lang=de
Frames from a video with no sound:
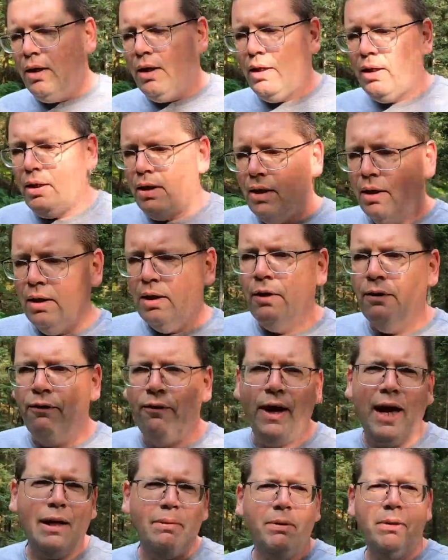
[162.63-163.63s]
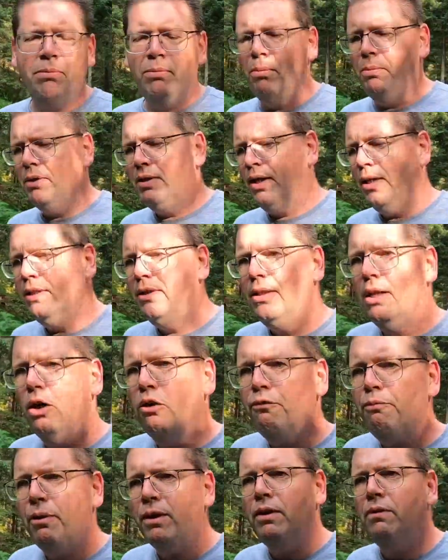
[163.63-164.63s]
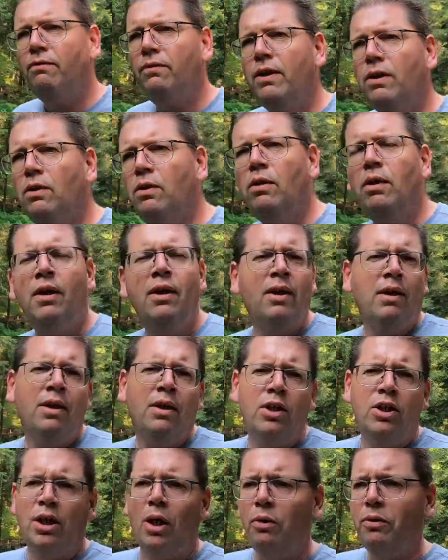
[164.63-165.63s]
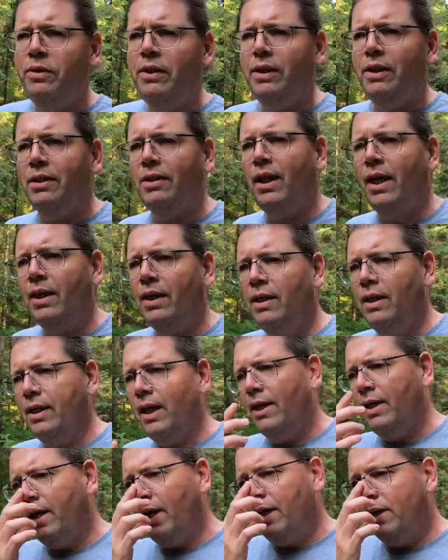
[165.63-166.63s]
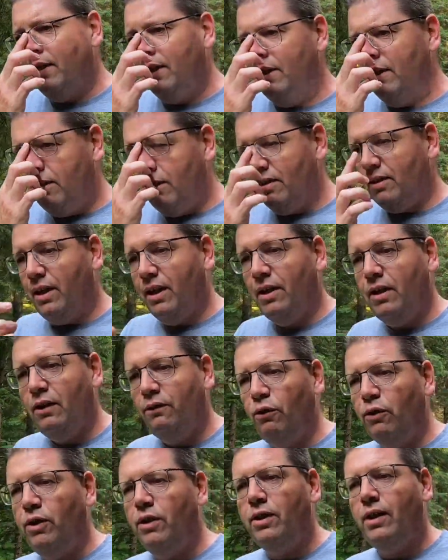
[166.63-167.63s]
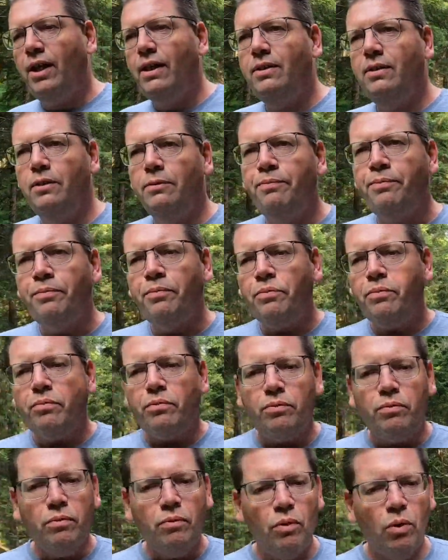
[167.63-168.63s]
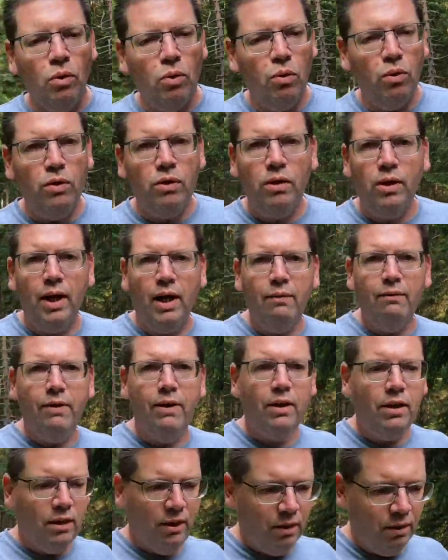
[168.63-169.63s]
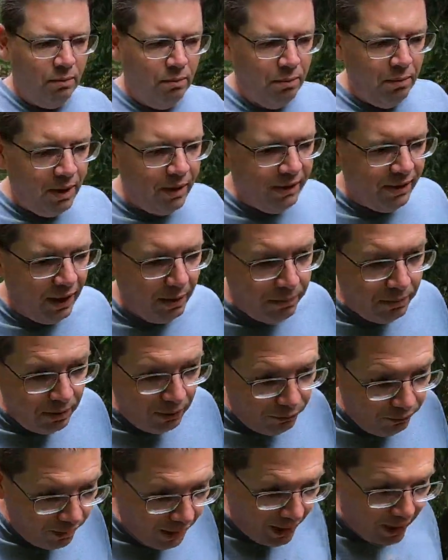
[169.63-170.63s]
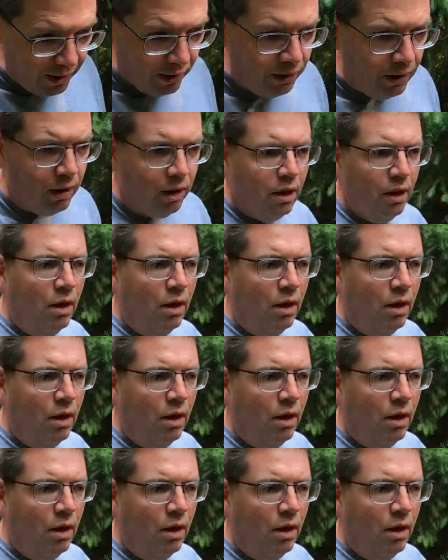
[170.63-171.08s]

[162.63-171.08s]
Ich frage mich momentan sehr oft bei dem Video, schaut sich das eigentlich einer an? Ist das eigentlich von Interesse? Und ja, wenn ich mir selbst die Frage